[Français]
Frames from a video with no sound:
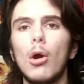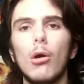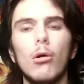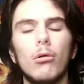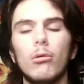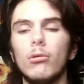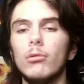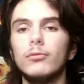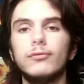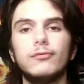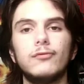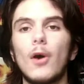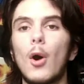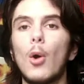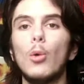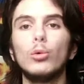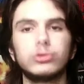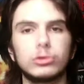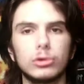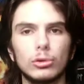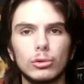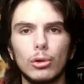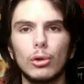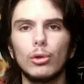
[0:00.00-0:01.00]
au,
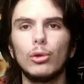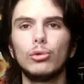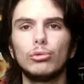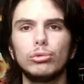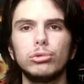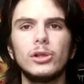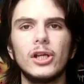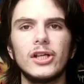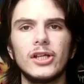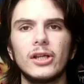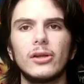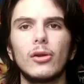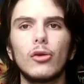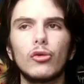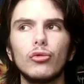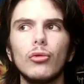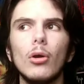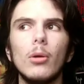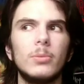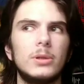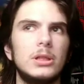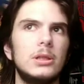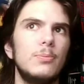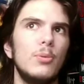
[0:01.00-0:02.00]
centre de toutes les attentions,
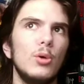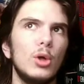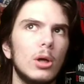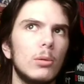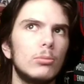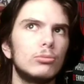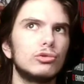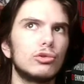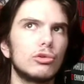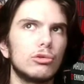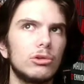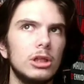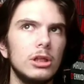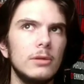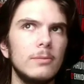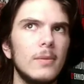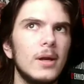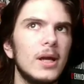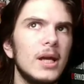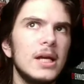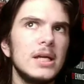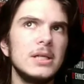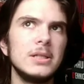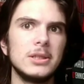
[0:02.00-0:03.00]
un petit peu comme on vous dit,
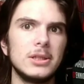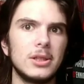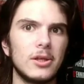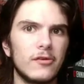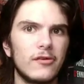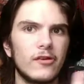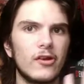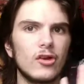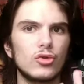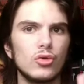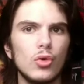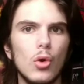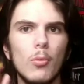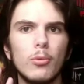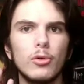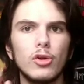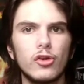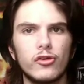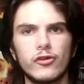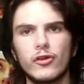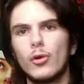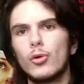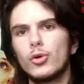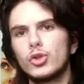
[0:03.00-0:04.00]
mais dans un genre,
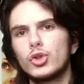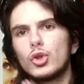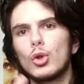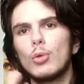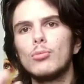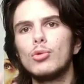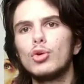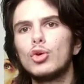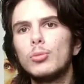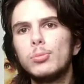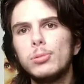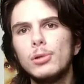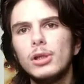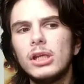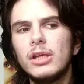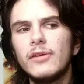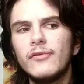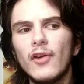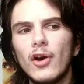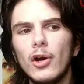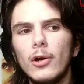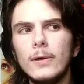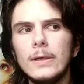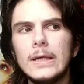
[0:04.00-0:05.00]
dans un registre beaucoup
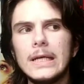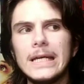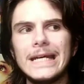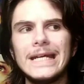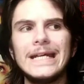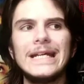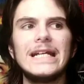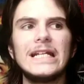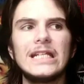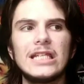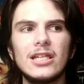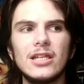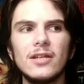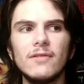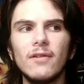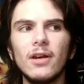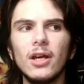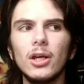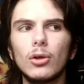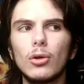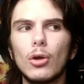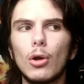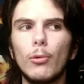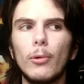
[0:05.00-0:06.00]
et c'est
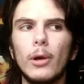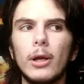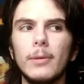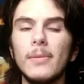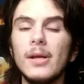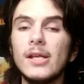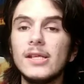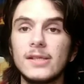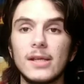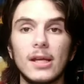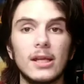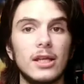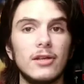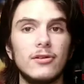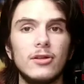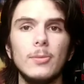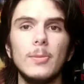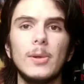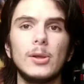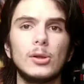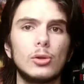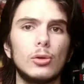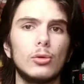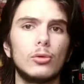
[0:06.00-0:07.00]
vrai que Rain c'est un des films
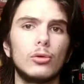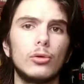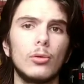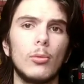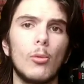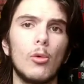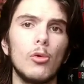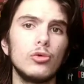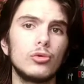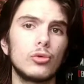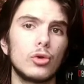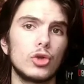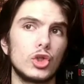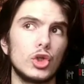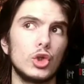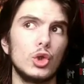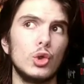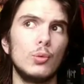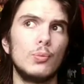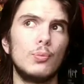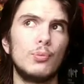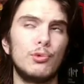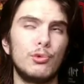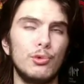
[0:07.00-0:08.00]
avec Tom Cruise que j'ai
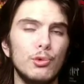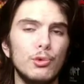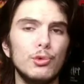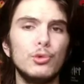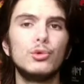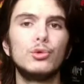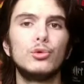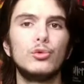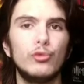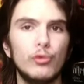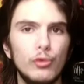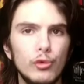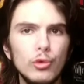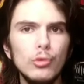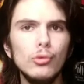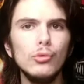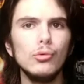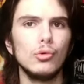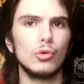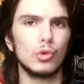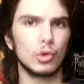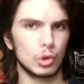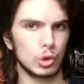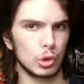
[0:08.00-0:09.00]
le plus vu,
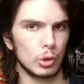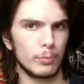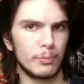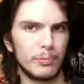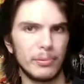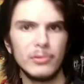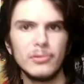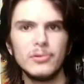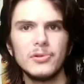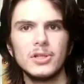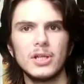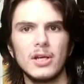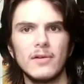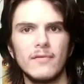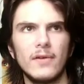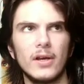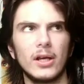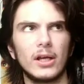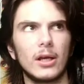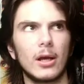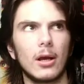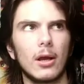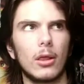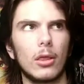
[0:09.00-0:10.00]
je pense,
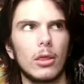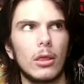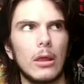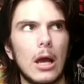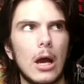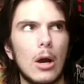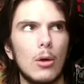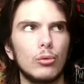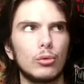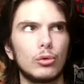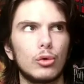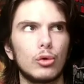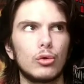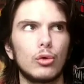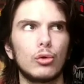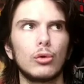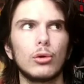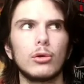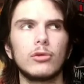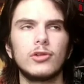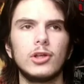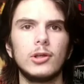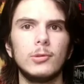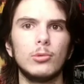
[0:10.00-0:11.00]
avec un ou deux
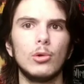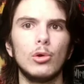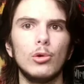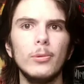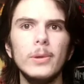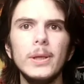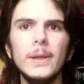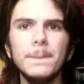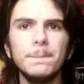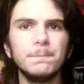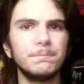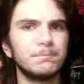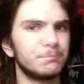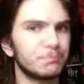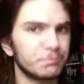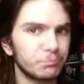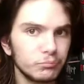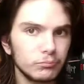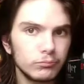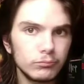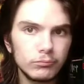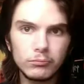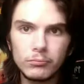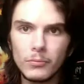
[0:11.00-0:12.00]
autres films de lui.
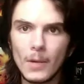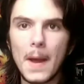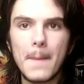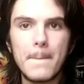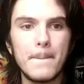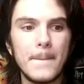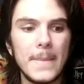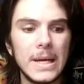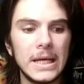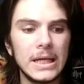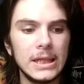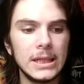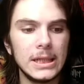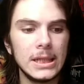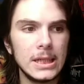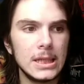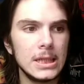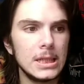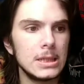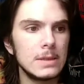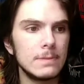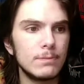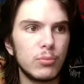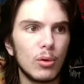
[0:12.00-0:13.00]
Mais
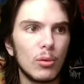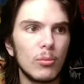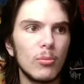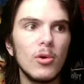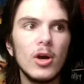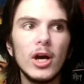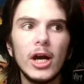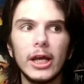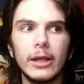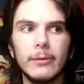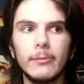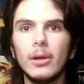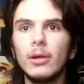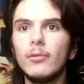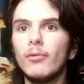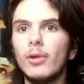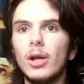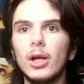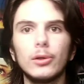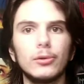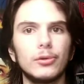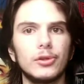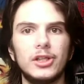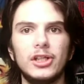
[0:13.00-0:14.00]
pour moi, Raymond
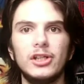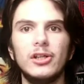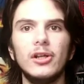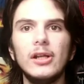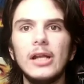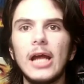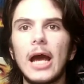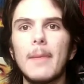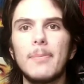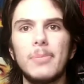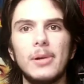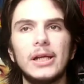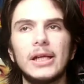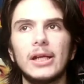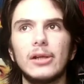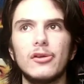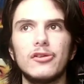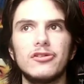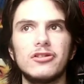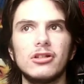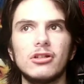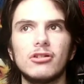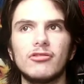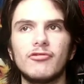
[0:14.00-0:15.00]
voilà, quand il donne la réplique à
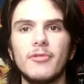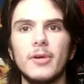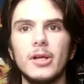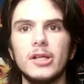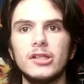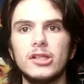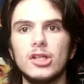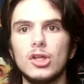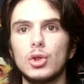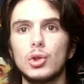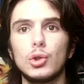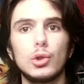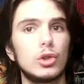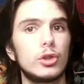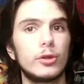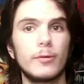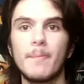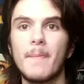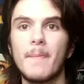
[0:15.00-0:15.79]
Dustin Fun, c'est juste